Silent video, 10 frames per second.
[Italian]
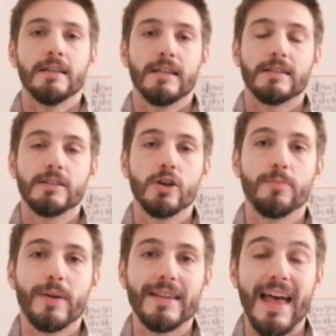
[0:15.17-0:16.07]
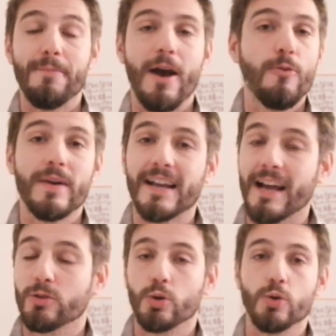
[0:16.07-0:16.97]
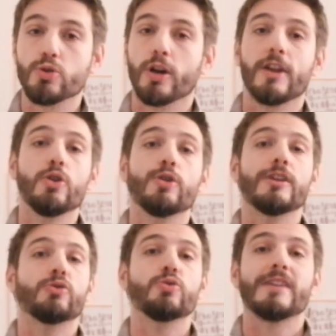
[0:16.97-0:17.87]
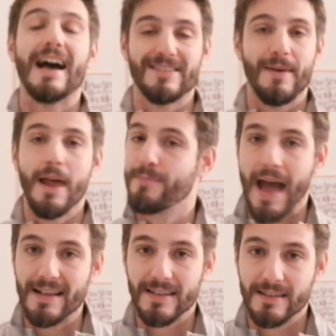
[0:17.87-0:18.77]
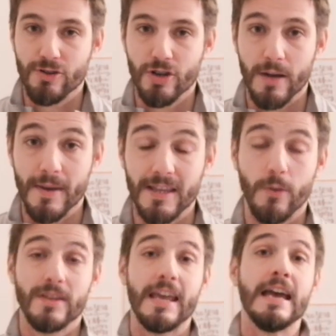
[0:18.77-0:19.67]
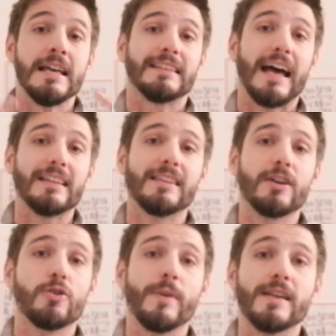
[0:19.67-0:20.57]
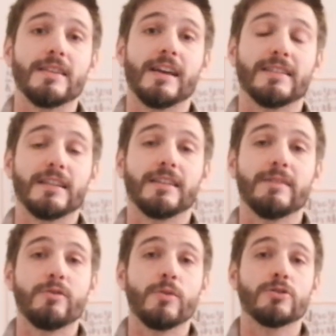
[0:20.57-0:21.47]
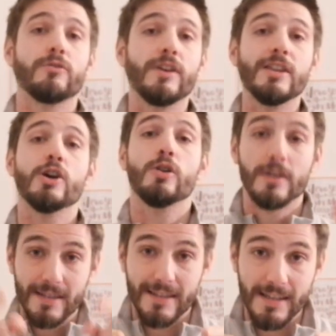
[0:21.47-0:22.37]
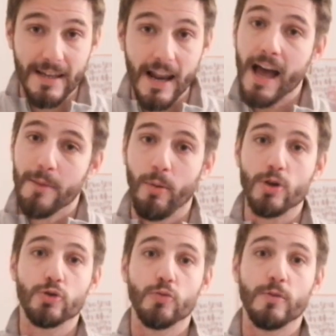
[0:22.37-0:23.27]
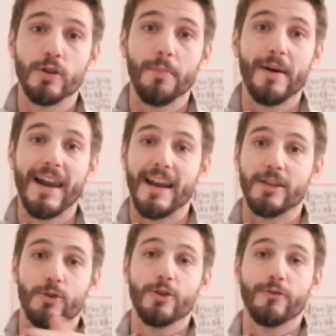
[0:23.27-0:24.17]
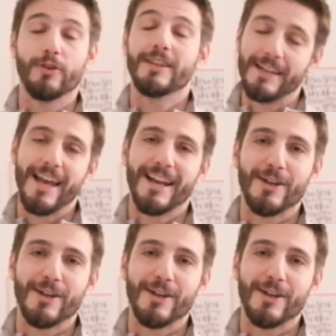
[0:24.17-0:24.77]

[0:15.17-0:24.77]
del signor Pradè, ma è un mercato chiuso che non entusiasma la piazza sinceramente, quindi tanti argomenti che tratteremo in questo video, sigla e poi subito a parlare di Torino-Fiorentina e